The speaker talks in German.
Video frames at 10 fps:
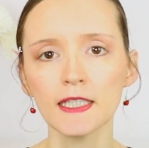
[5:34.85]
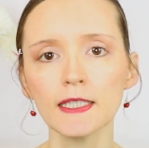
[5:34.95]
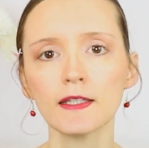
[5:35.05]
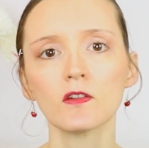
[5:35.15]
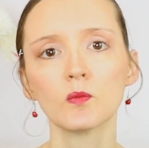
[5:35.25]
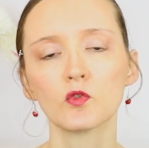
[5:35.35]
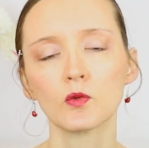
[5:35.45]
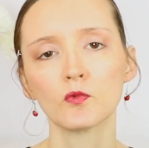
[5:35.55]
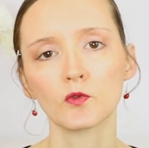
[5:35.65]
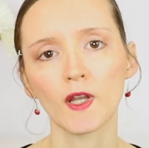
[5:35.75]
in diesem
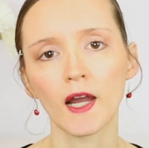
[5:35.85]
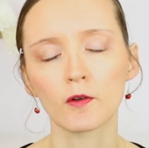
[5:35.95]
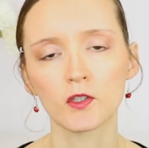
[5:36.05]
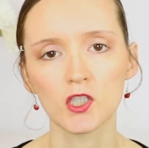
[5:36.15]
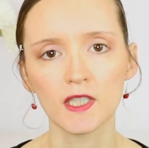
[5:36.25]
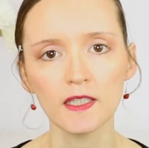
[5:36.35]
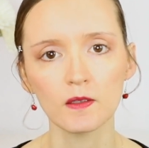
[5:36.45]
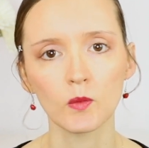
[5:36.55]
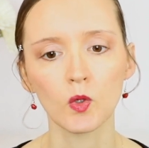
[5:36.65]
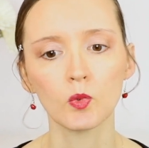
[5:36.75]
fünften Haus steht
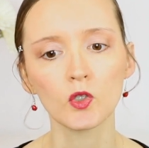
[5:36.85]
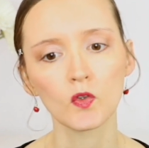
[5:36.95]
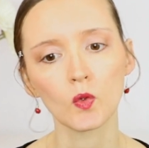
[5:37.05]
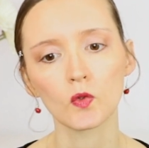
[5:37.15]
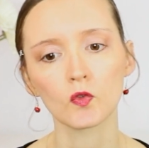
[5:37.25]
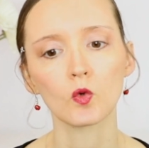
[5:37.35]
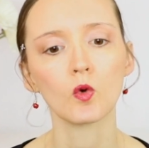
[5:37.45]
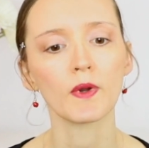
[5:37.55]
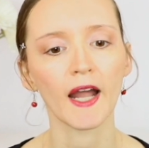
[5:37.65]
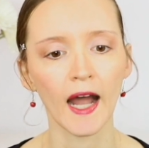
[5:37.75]
im
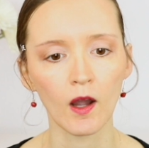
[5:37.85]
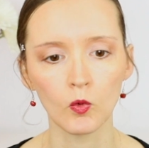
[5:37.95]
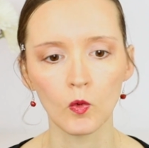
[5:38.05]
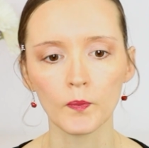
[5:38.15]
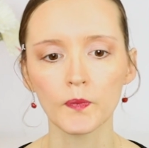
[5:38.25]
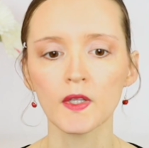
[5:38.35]
Geburtshoroskop Rahu.